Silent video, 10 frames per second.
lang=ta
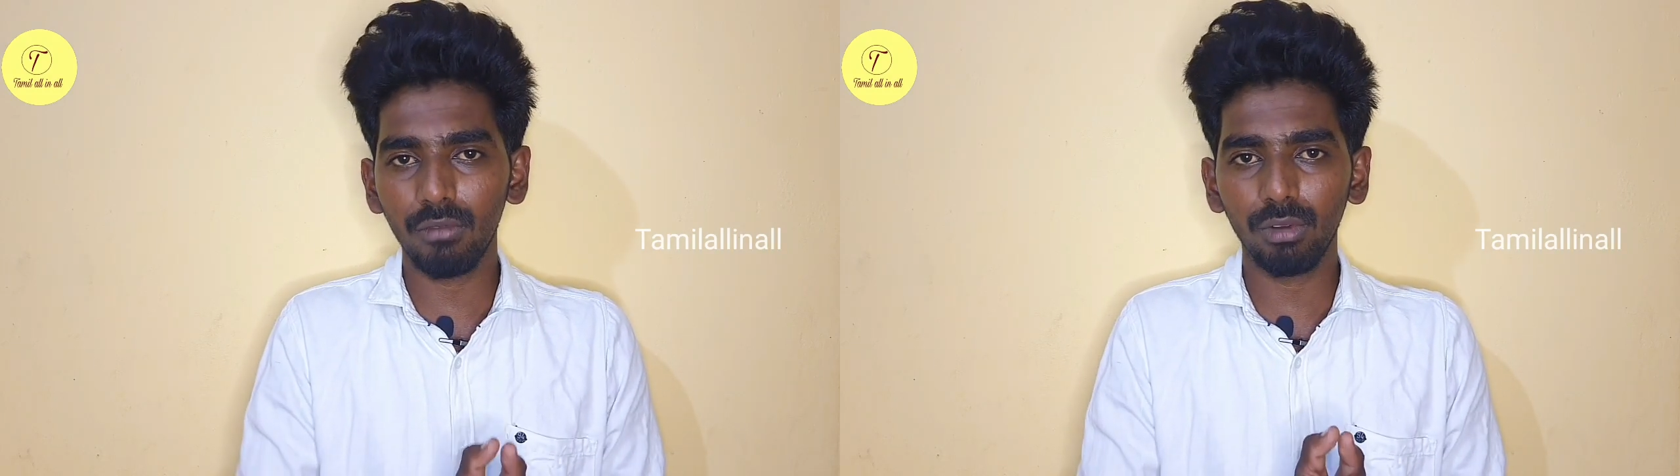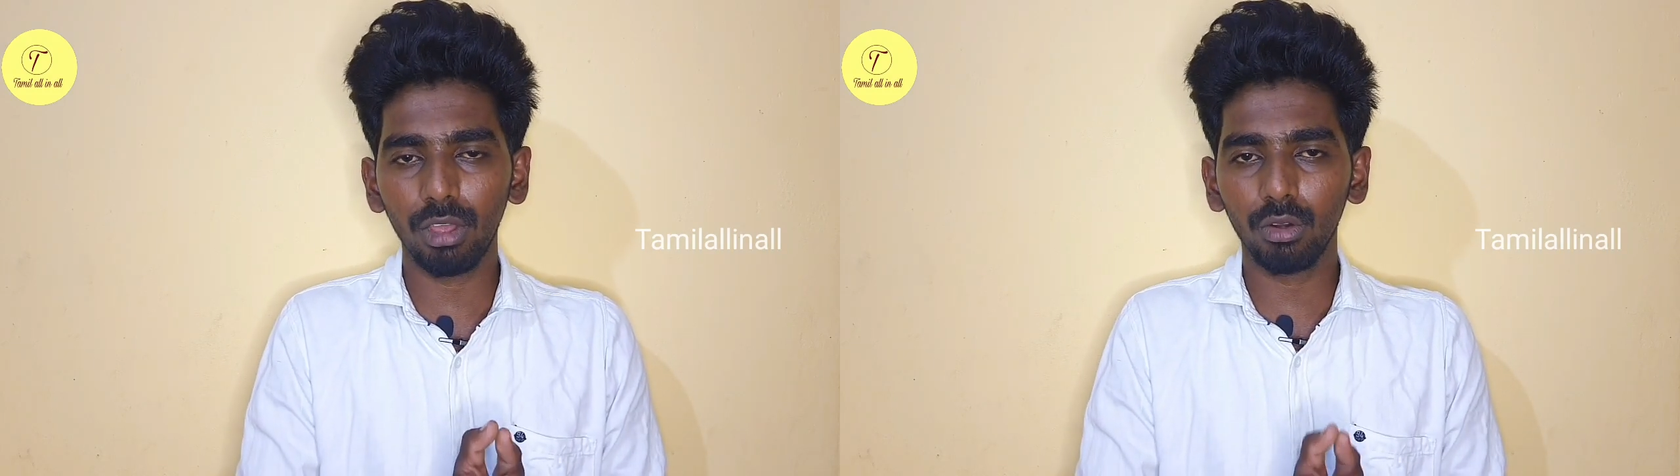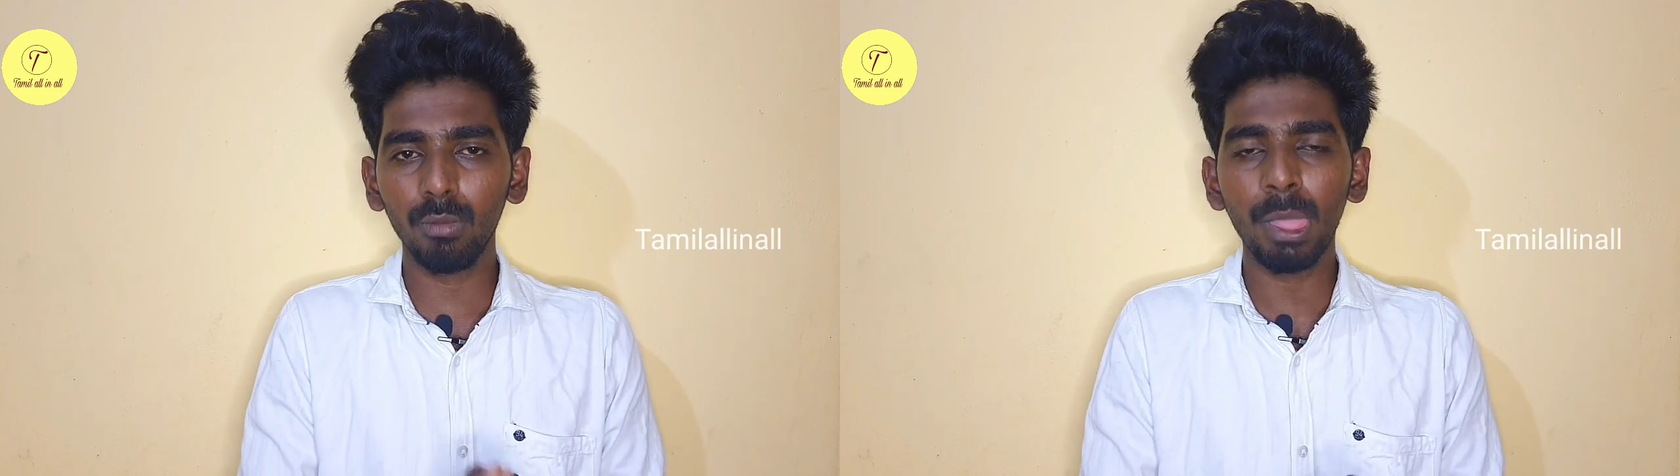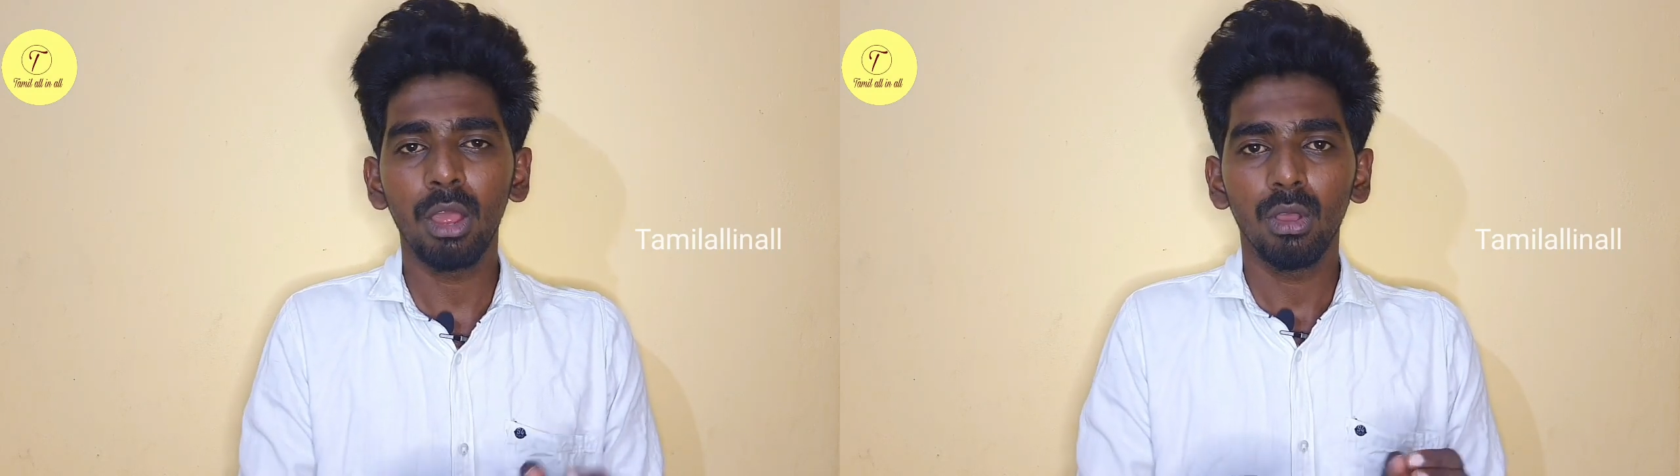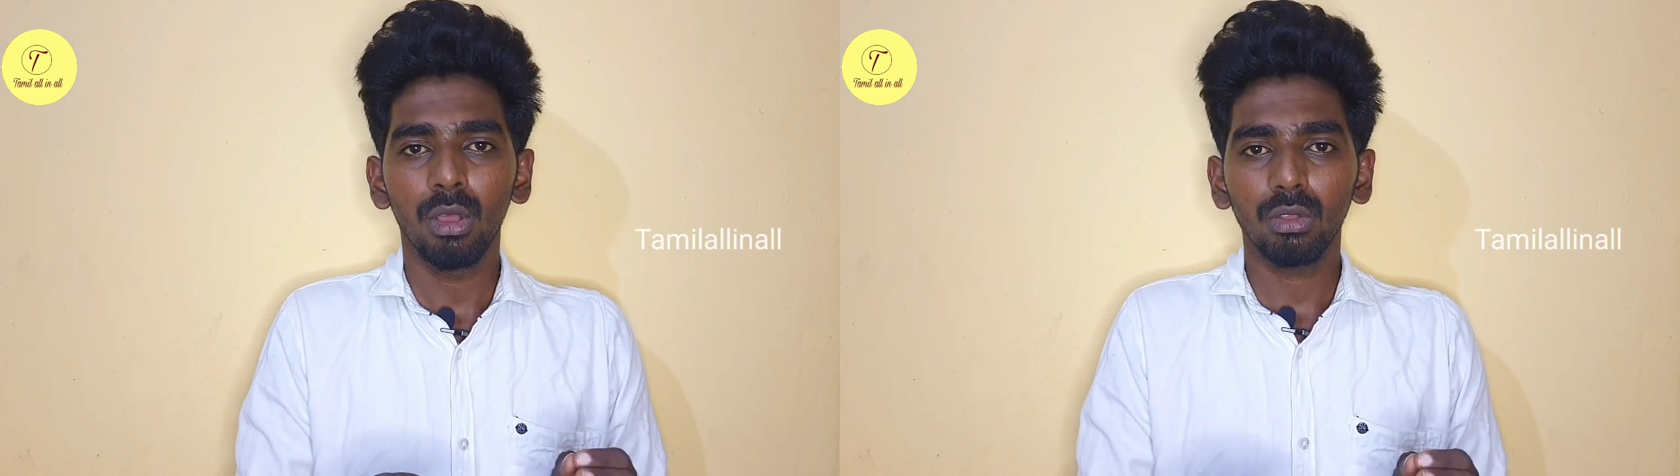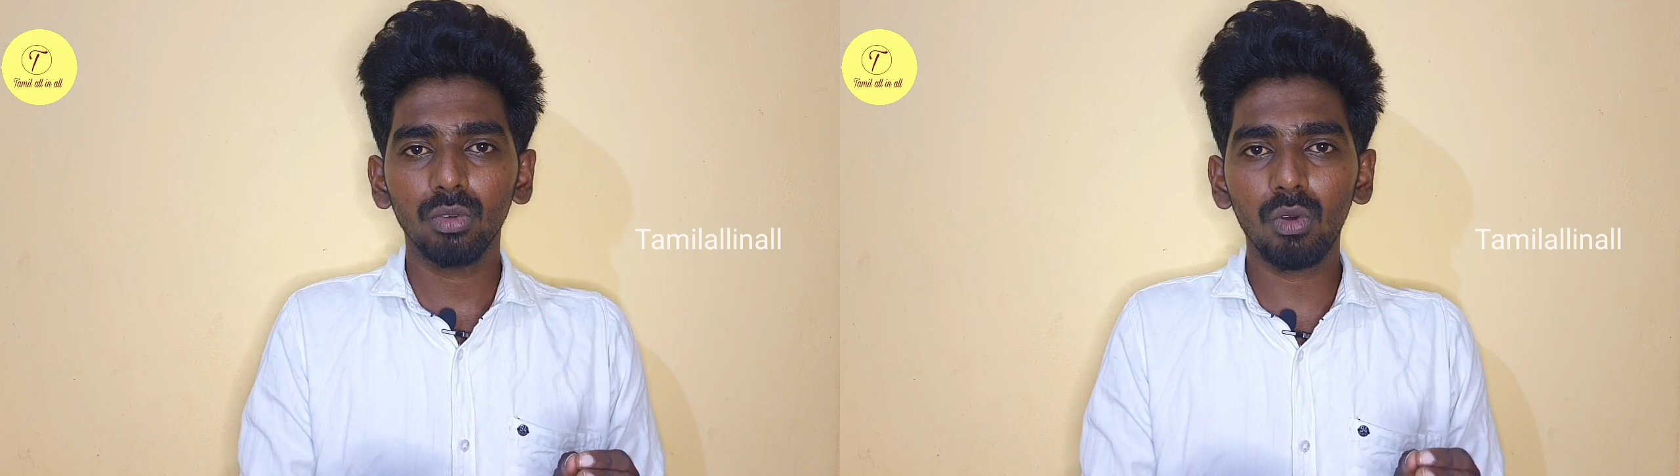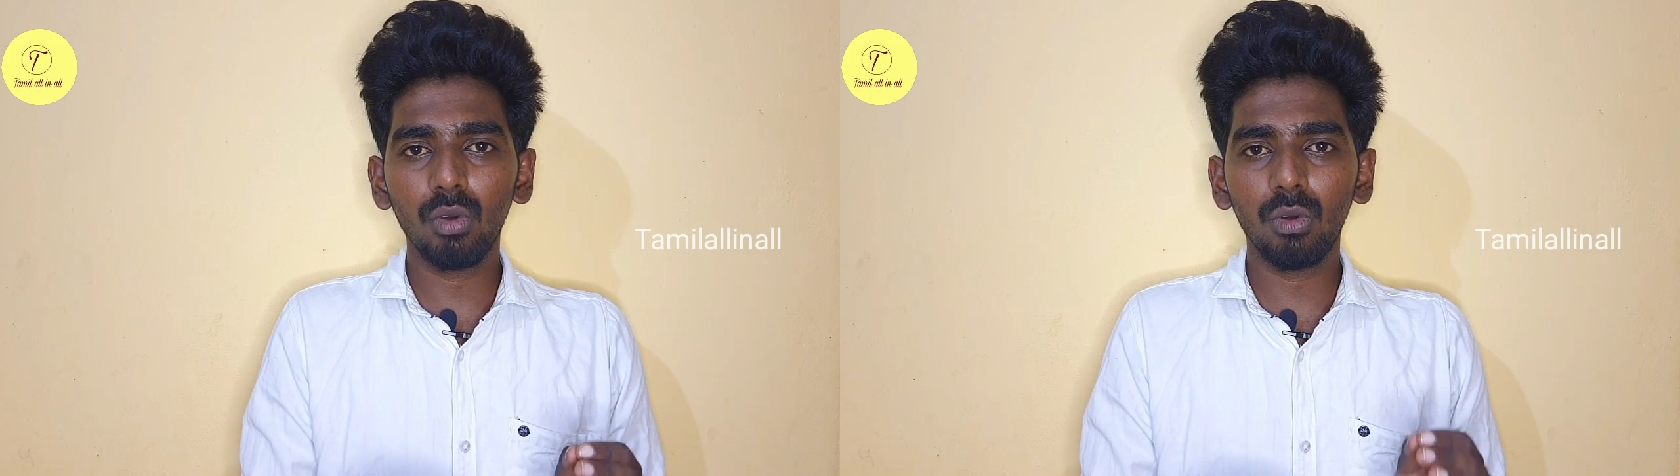ஹெல்ப்ஃபுல்லாக இருக்கும் ஸோ